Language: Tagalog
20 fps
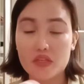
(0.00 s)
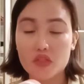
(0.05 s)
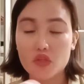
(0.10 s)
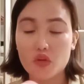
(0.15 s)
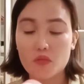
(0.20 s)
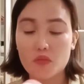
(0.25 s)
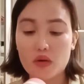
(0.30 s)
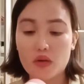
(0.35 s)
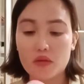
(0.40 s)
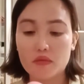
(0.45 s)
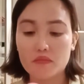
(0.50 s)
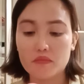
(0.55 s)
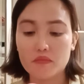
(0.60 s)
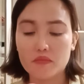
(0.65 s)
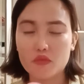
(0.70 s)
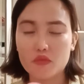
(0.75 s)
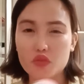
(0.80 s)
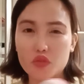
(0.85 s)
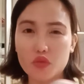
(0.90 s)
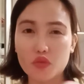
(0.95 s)
Sobrang
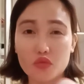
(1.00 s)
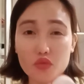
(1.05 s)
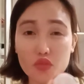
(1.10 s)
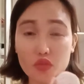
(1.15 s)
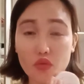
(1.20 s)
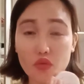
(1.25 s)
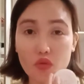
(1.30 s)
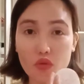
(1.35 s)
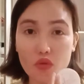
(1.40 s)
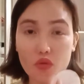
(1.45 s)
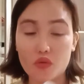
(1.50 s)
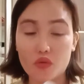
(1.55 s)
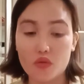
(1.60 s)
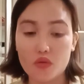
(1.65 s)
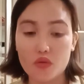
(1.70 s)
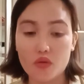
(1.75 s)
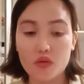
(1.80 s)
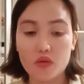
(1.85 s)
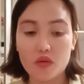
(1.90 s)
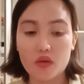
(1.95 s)
gustong-gusto ko
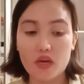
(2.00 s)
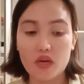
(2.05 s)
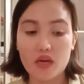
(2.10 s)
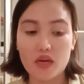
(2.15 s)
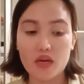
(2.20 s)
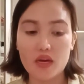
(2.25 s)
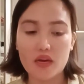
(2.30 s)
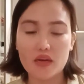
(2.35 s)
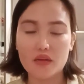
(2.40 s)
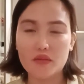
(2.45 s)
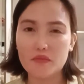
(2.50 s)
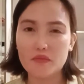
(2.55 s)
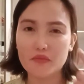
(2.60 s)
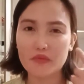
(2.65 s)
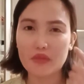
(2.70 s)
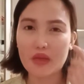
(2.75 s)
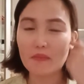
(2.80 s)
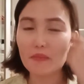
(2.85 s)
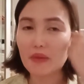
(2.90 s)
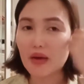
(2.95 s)

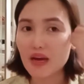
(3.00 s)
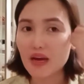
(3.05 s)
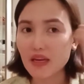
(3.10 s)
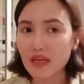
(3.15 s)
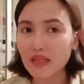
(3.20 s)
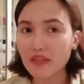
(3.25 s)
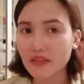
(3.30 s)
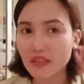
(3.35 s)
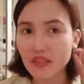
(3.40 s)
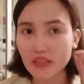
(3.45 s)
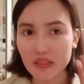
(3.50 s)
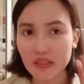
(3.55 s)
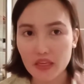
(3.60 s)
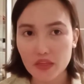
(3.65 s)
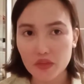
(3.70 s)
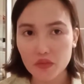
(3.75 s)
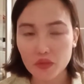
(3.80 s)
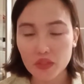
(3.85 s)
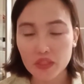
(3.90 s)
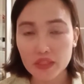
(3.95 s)
napakaganda
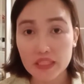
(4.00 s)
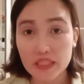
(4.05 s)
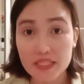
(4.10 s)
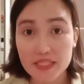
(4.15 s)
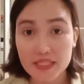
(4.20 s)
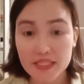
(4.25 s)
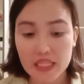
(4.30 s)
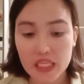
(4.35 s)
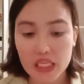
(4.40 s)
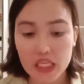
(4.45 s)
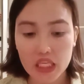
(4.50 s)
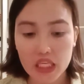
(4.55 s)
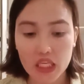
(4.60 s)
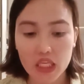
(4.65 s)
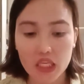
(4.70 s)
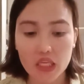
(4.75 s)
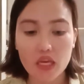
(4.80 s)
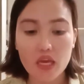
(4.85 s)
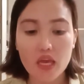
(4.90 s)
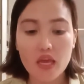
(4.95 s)
niya. Yung hindi
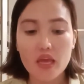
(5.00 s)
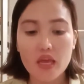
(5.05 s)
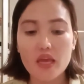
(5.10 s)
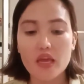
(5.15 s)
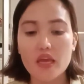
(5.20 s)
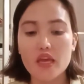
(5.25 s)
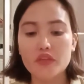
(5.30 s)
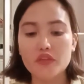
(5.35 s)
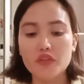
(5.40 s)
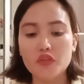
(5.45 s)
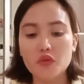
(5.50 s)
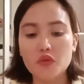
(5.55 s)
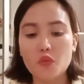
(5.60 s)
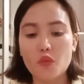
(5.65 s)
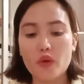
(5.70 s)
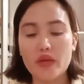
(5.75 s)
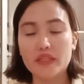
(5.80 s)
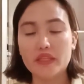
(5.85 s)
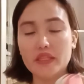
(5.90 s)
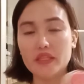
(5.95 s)
sticky. And yung
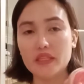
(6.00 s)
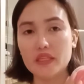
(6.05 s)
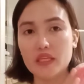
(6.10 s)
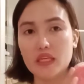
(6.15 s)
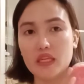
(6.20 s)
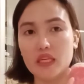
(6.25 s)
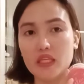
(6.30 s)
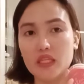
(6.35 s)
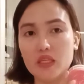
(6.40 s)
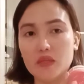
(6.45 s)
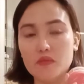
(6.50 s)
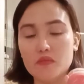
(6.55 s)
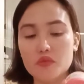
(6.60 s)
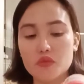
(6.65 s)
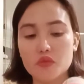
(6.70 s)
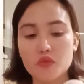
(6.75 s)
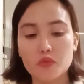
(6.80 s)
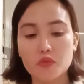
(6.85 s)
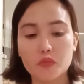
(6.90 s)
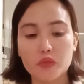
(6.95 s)
whitening cream,
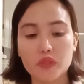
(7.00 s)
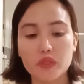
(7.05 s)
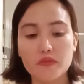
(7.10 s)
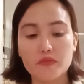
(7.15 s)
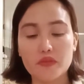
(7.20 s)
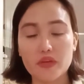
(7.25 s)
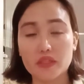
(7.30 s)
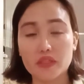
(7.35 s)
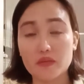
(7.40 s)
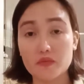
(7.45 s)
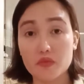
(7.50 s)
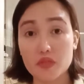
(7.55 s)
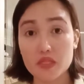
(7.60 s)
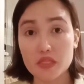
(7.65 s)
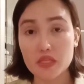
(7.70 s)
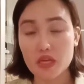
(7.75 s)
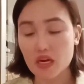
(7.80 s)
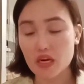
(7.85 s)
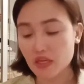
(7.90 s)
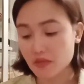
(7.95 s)
super effective siya
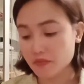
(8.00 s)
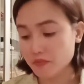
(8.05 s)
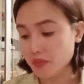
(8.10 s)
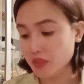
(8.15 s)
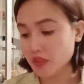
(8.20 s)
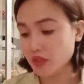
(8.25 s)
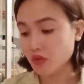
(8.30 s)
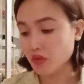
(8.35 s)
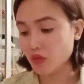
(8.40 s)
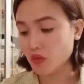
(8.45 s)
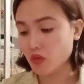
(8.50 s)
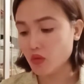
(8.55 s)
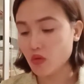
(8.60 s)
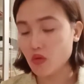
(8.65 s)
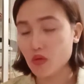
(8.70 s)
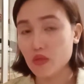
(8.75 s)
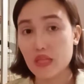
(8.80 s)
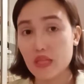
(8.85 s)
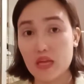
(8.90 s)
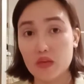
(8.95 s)
sa armpit ko.
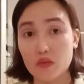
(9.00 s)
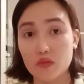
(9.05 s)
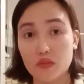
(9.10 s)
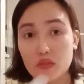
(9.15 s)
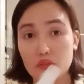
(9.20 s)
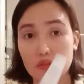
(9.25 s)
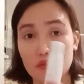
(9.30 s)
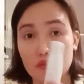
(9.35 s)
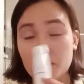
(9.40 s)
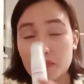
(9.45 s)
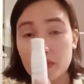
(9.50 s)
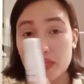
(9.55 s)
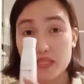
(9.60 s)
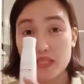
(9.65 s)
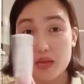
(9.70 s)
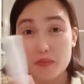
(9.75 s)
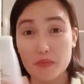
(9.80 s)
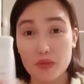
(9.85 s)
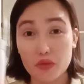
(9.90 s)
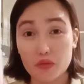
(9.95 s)
Lalo
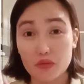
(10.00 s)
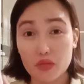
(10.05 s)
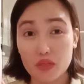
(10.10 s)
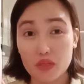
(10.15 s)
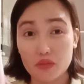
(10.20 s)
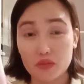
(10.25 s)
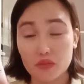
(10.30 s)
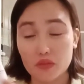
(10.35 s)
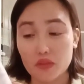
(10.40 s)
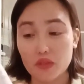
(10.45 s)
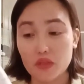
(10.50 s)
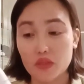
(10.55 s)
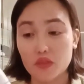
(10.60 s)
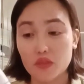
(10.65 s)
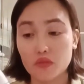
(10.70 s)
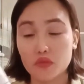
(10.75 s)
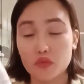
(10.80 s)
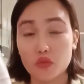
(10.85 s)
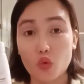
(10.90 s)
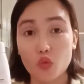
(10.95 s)
kasama yung ano,
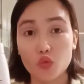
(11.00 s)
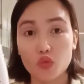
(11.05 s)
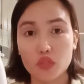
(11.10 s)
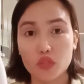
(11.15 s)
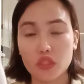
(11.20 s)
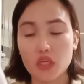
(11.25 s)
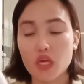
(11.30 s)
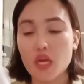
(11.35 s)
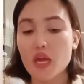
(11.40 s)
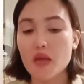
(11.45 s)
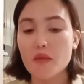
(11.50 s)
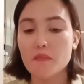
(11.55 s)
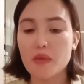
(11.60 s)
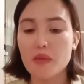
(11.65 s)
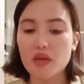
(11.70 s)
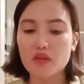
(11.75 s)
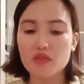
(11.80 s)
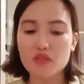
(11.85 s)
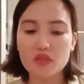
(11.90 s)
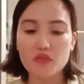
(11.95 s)
yung toner.
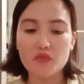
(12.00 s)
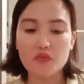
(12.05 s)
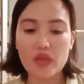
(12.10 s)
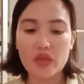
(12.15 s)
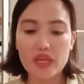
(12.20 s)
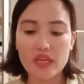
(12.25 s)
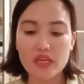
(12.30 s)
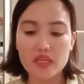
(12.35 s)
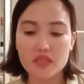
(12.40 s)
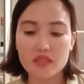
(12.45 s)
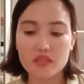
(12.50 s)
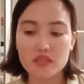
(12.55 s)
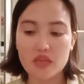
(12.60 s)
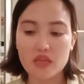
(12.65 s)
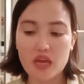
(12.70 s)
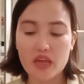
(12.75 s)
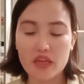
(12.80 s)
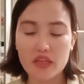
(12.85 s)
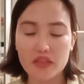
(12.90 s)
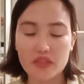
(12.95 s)
Pero sa face,
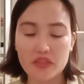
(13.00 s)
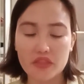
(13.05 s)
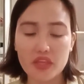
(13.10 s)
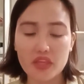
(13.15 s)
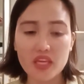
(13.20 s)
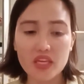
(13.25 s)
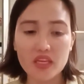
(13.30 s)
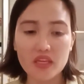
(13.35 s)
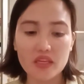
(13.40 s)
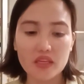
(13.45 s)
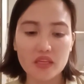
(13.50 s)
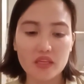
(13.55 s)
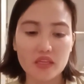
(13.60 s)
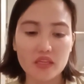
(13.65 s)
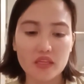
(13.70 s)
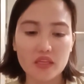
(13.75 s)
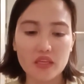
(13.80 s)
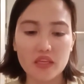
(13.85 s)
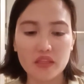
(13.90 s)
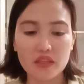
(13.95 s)
I think
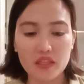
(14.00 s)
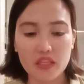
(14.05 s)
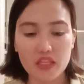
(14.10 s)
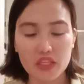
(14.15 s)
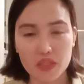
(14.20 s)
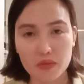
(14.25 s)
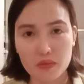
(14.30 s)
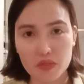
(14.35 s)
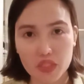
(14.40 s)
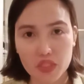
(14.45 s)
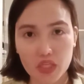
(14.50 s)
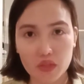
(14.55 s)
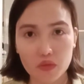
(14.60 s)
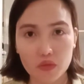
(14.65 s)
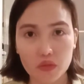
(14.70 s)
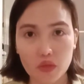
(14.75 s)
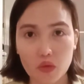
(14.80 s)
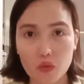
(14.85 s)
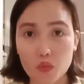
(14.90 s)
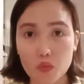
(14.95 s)
hindi siya
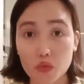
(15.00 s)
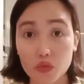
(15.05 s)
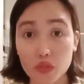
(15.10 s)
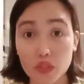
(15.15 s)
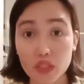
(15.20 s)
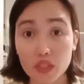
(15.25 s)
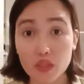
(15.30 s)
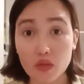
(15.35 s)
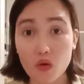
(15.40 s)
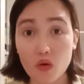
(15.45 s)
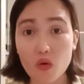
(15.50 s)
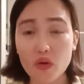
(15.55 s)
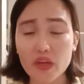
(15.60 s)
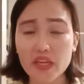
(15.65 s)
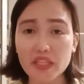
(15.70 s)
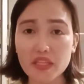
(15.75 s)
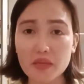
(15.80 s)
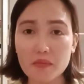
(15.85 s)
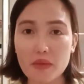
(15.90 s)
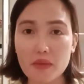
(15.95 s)
masyadong nag-work.
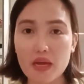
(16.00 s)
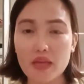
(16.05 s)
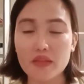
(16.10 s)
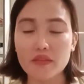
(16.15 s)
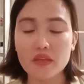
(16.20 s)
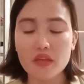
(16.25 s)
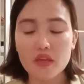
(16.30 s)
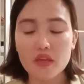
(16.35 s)
Okay naman.